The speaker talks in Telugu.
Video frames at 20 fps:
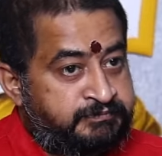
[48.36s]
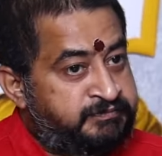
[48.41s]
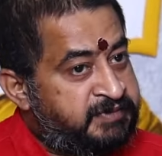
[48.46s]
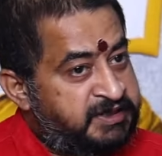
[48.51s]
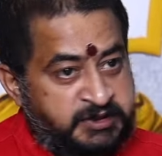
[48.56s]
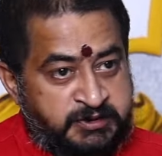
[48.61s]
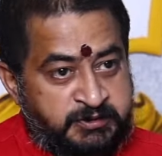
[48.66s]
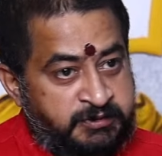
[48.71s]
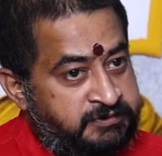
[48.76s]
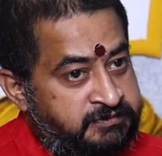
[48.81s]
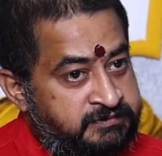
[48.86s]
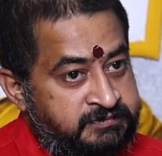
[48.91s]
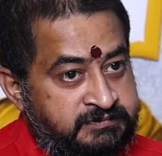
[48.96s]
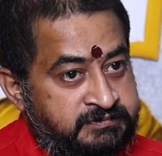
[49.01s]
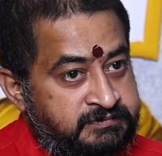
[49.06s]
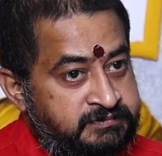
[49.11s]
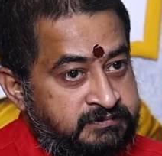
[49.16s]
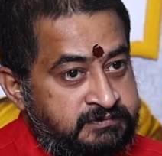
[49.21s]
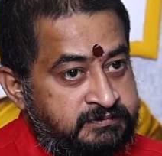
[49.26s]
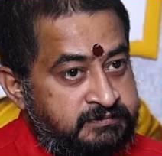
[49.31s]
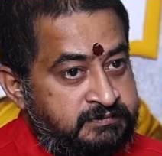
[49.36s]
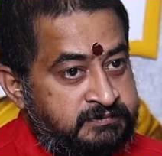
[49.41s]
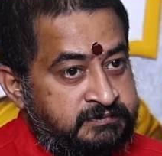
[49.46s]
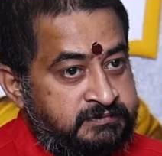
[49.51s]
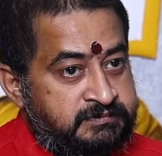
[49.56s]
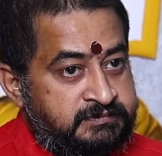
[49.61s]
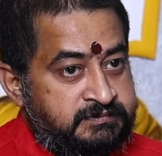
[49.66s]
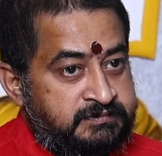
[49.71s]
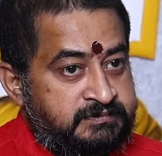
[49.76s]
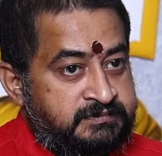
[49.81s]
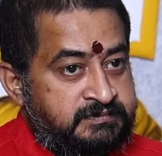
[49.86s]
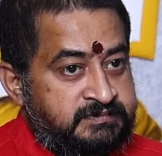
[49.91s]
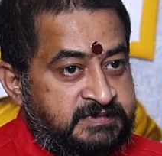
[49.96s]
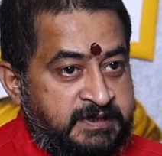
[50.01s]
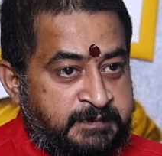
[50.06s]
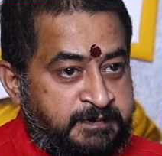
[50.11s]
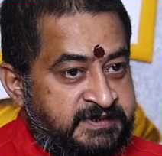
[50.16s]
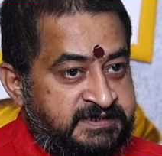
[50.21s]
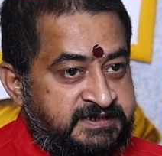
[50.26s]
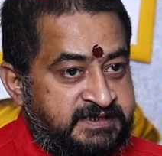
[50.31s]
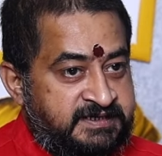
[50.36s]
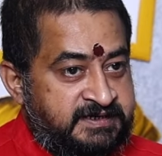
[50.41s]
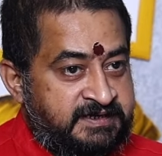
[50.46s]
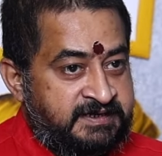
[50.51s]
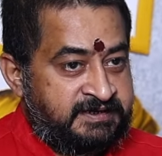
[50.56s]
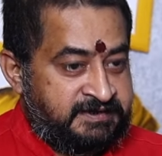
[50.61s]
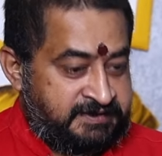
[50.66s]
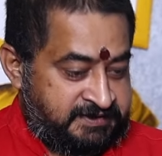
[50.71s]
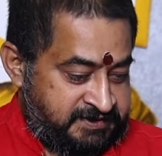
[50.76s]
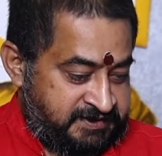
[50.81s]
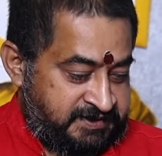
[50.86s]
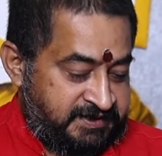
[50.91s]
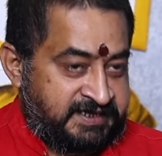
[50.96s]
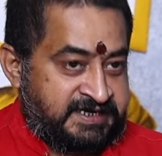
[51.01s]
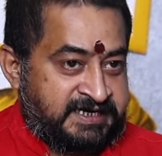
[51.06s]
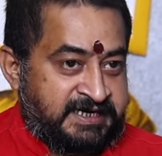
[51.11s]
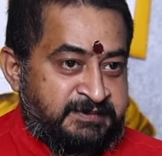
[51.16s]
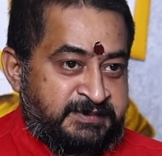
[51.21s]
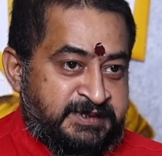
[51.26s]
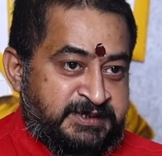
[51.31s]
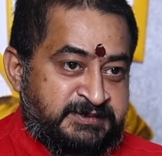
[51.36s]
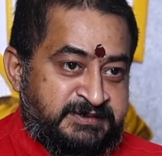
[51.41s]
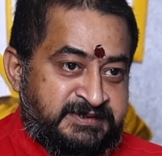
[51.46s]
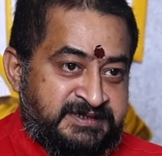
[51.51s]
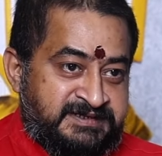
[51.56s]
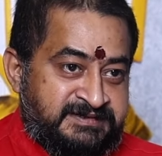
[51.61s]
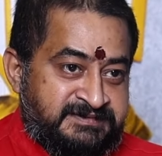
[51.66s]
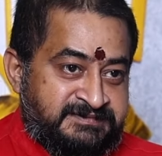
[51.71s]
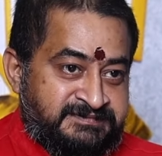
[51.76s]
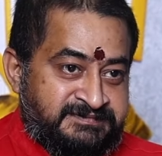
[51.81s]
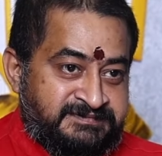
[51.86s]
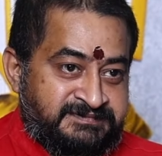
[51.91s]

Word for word: పెట్టుకోరు తప్పనిసరిగా ఇక్కడే పెట్టుకుంటారు